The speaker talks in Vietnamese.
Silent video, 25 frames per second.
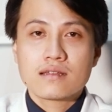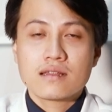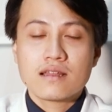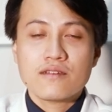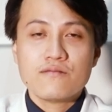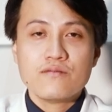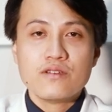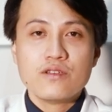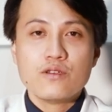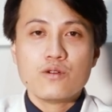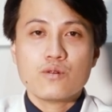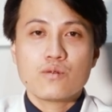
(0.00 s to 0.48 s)

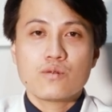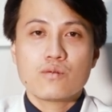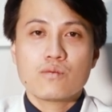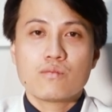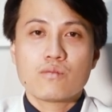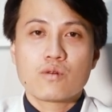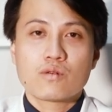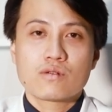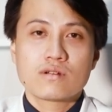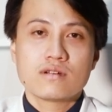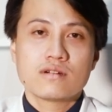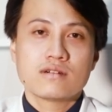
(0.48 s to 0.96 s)
Lấy ví dụ
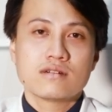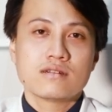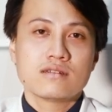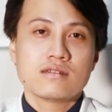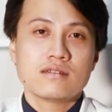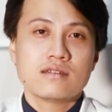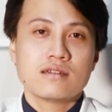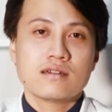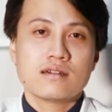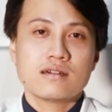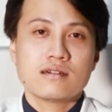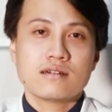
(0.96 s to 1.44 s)
một
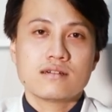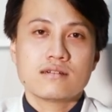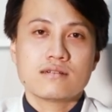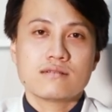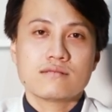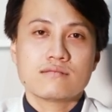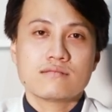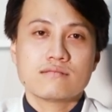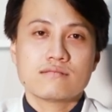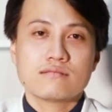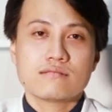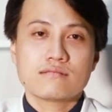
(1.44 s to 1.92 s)
người,
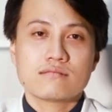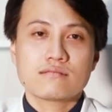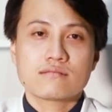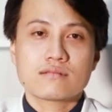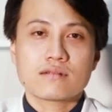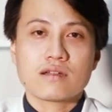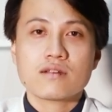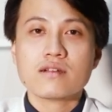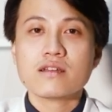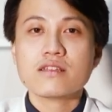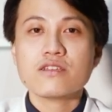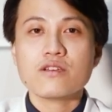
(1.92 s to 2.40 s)

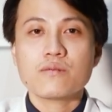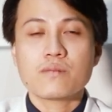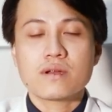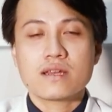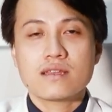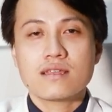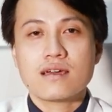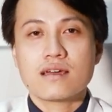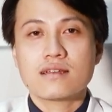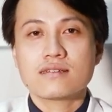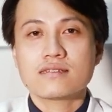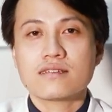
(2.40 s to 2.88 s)
có rất nhiều
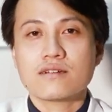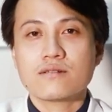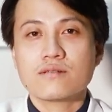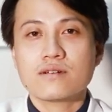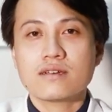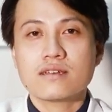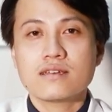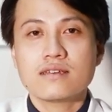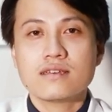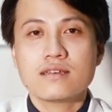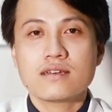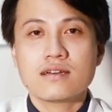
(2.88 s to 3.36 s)
bệnh nhân sau
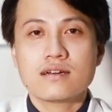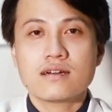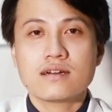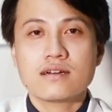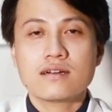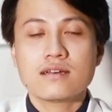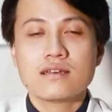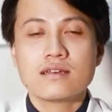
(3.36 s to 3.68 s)
khi